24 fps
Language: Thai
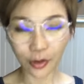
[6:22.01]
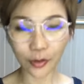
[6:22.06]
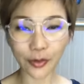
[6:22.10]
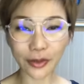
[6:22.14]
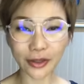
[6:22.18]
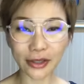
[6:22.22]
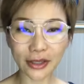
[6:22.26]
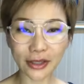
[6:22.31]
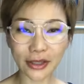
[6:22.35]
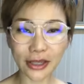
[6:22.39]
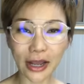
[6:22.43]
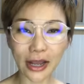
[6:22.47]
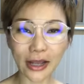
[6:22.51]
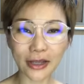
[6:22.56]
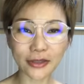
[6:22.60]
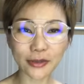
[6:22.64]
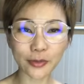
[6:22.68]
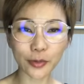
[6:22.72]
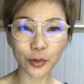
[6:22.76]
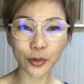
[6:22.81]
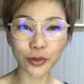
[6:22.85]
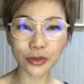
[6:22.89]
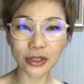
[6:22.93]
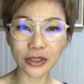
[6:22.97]
วันนี้นะจะ
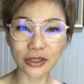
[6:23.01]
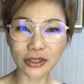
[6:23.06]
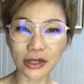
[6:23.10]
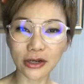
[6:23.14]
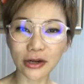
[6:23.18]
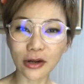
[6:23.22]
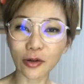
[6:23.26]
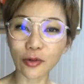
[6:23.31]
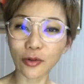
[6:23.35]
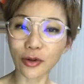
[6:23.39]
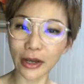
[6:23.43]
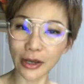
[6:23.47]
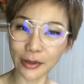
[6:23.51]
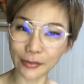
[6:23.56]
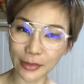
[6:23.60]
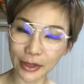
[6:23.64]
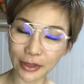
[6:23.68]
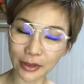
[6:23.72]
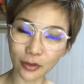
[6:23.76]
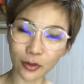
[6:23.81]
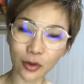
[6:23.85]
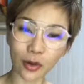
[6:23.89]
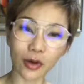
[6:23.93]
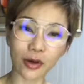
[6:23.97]
พูดถึงในเรื่องของไขมั
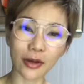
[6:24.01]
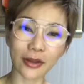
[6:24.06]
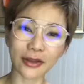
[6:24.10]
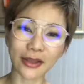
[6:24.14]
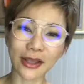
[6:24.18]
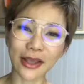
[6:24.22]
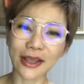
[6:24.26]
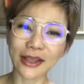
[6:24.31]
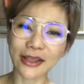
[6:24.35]
นก่อน